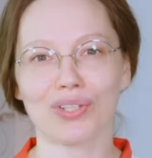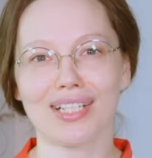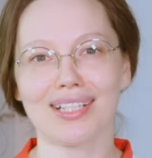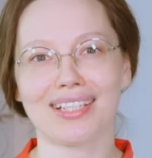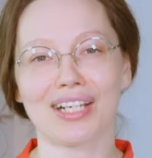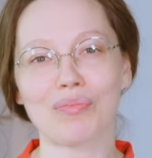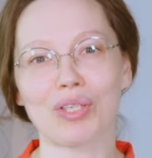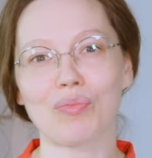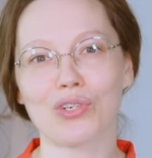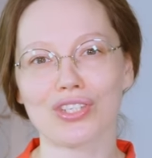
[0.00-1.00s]
В клинике ко
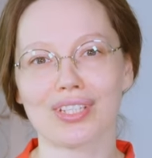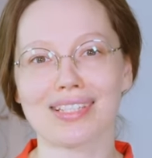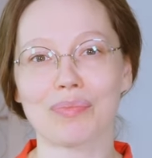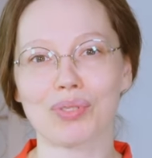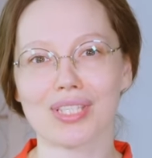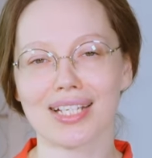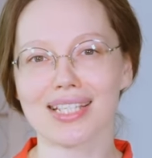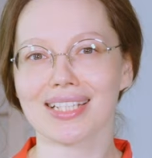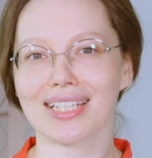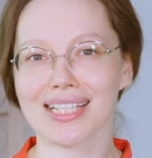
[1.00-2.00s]
мне можно
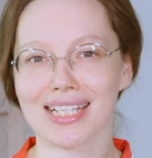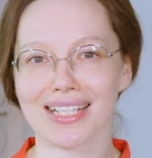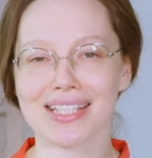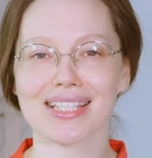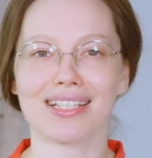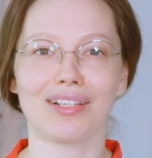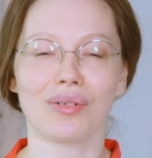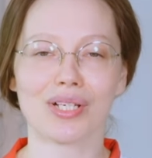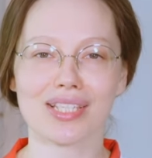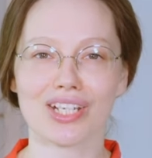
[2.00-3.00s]
записаться на
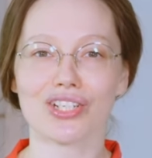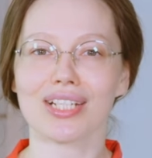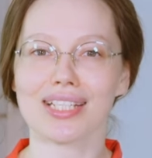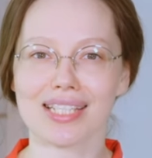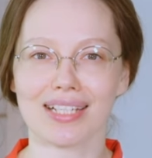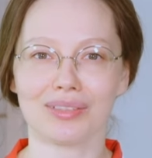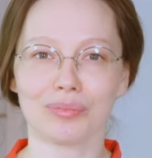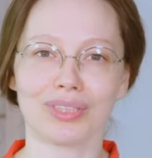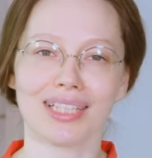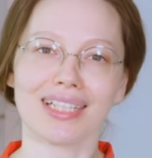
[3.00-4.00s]
сеансы массажа
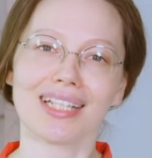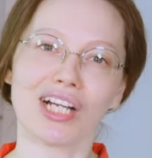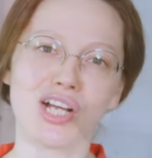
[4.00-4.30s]
лица, такие